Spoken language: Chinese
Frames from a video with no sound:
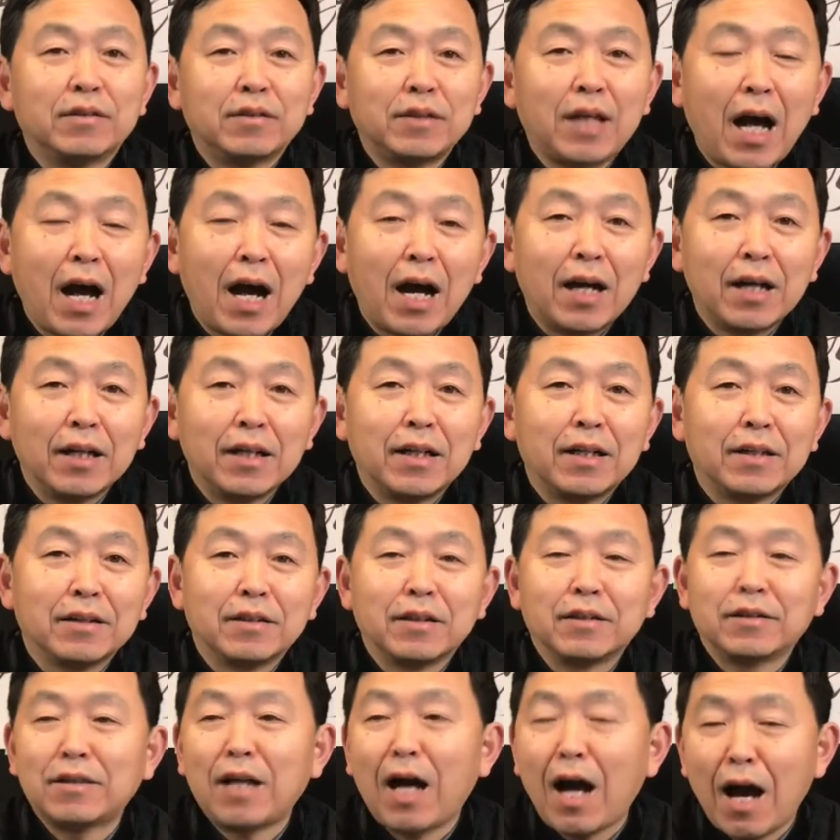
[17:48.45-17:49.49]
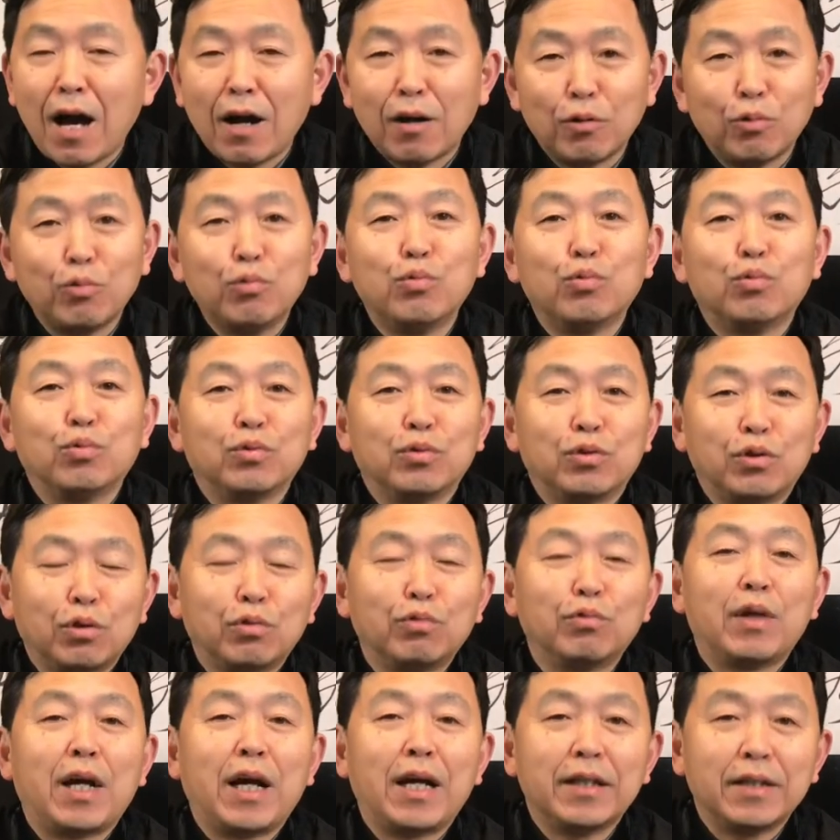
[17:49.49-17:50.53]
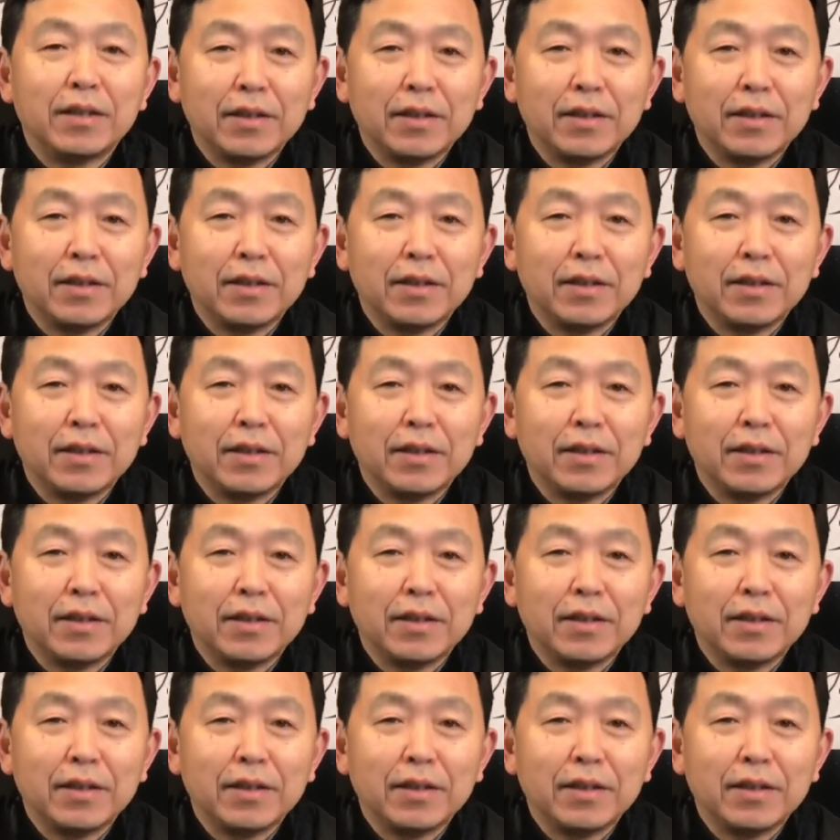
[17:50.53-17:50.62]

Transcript: 大量的大陆出来